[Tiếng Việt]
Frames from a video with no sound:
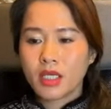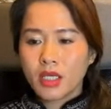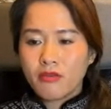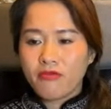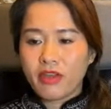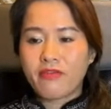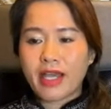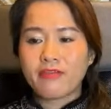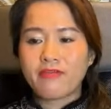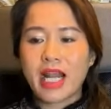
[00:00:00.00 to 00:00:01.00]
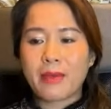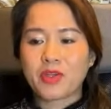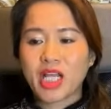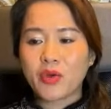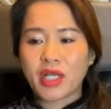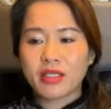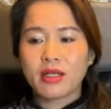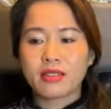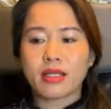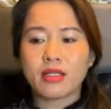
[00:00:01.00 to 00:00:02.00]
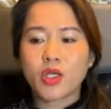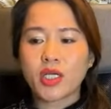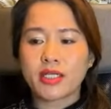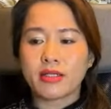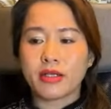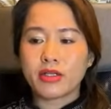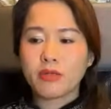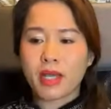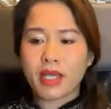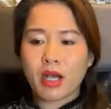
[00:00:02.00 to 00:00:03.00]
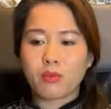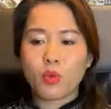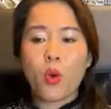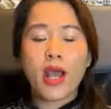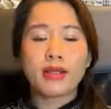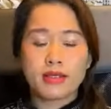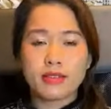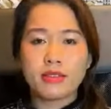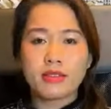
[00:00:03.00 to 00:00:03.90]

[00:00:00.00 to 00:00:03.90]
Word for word: Vì vậy phải làm sao để thức tỉnh con người trước bài học quá khứ?